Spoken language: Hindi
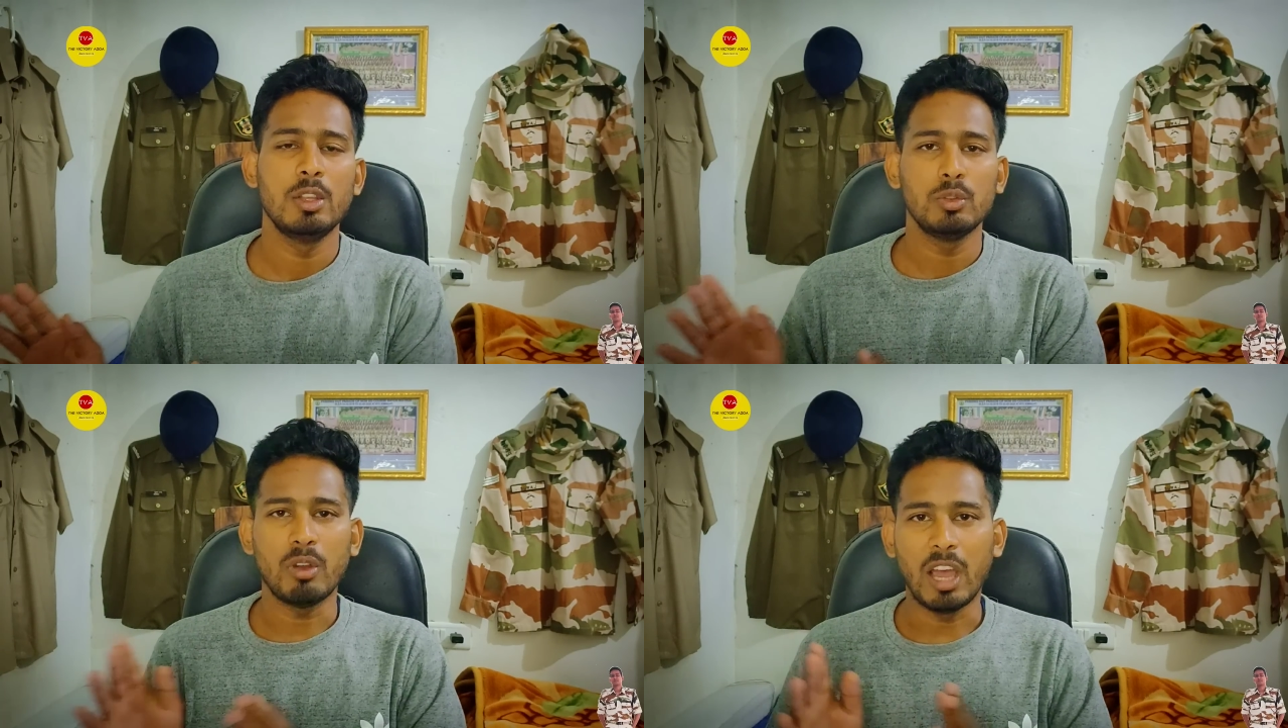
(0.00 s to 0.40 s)

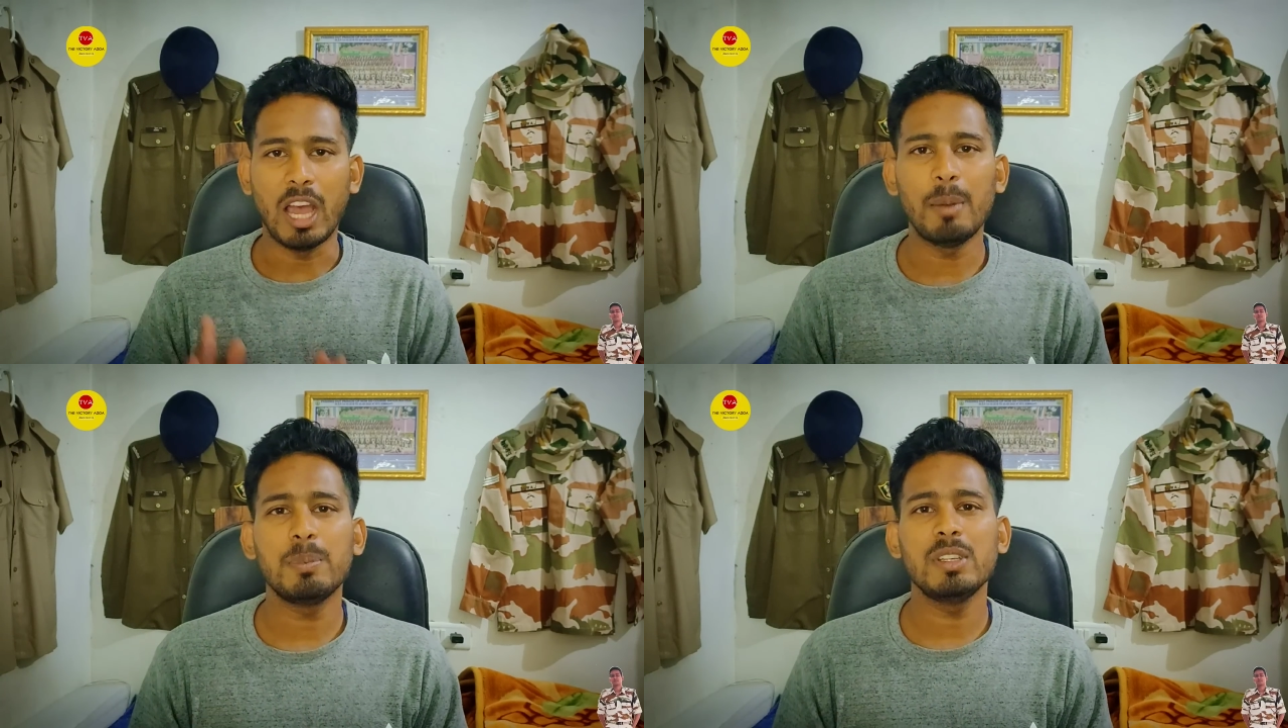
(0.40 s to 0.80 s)
तो
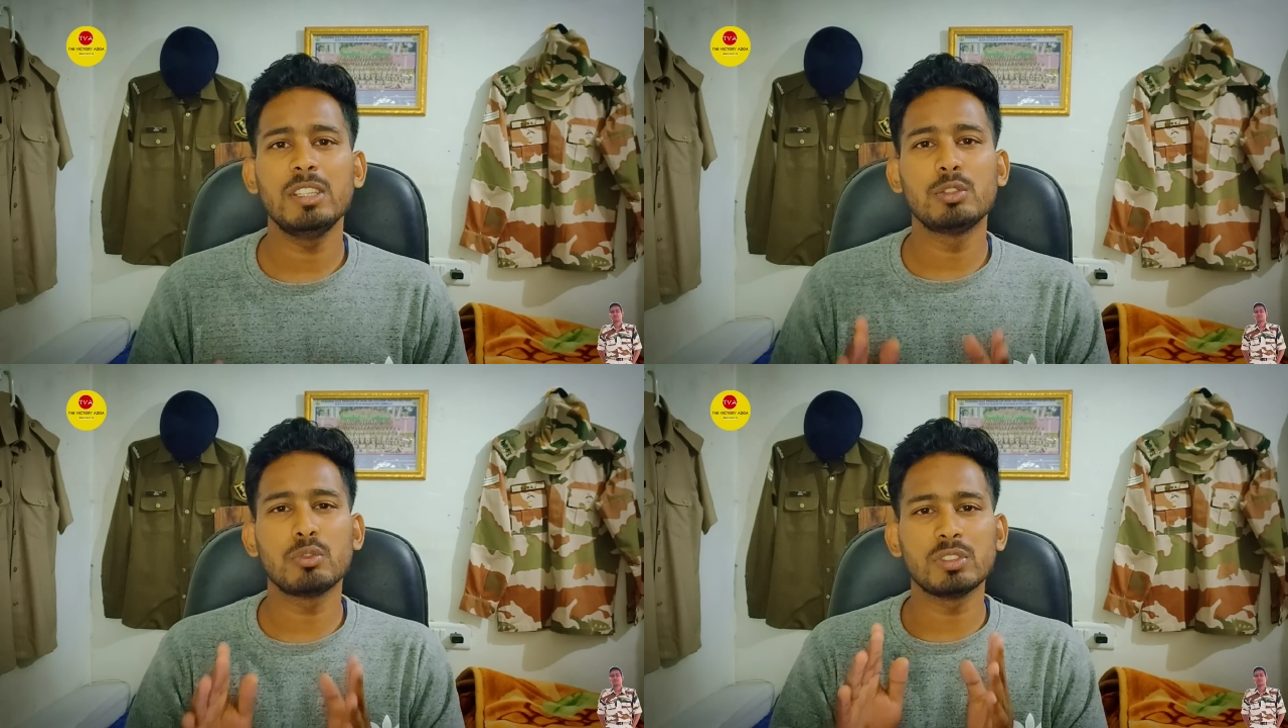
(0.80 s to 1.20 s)
आप
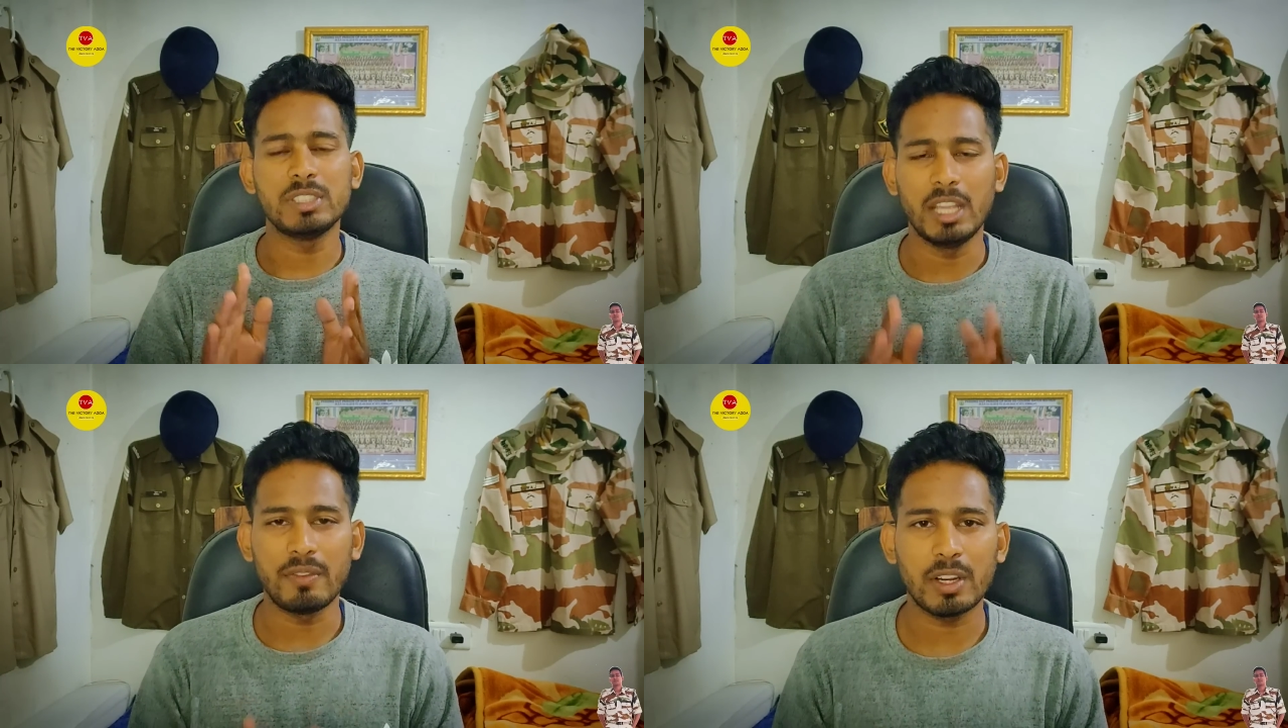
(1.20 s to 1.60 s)
इसको
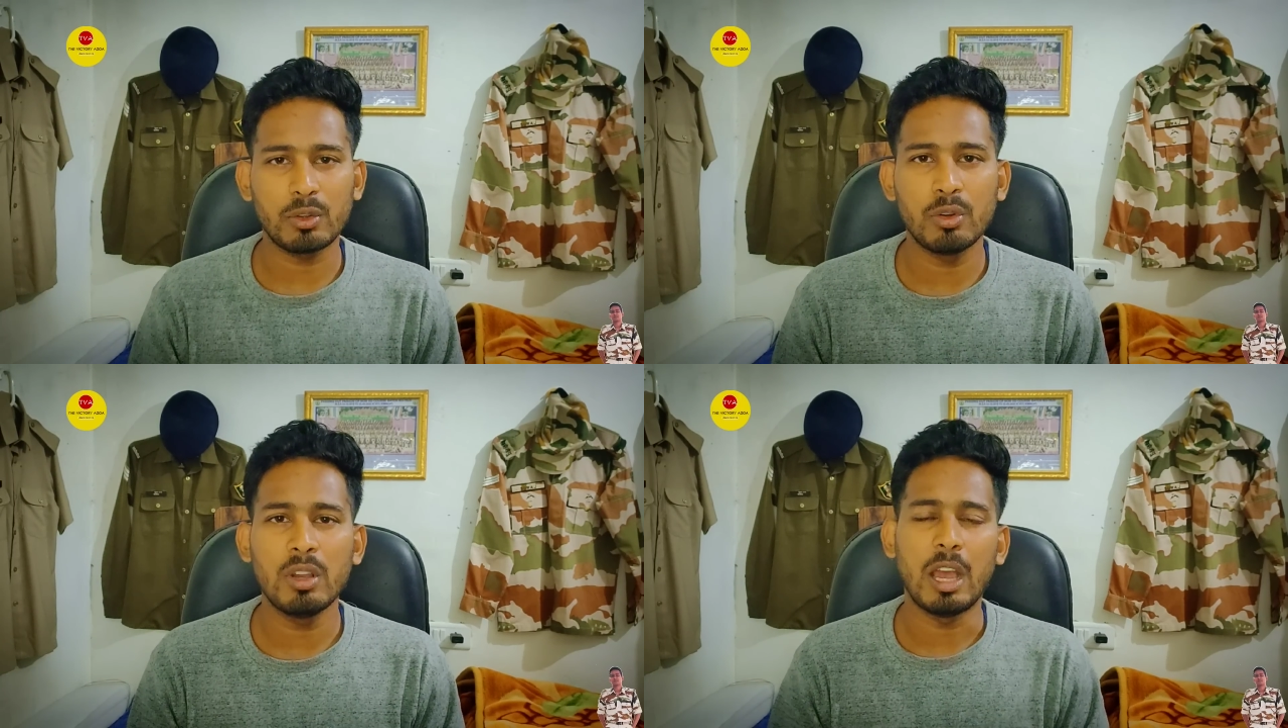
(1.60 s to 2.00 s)
सेफ रखो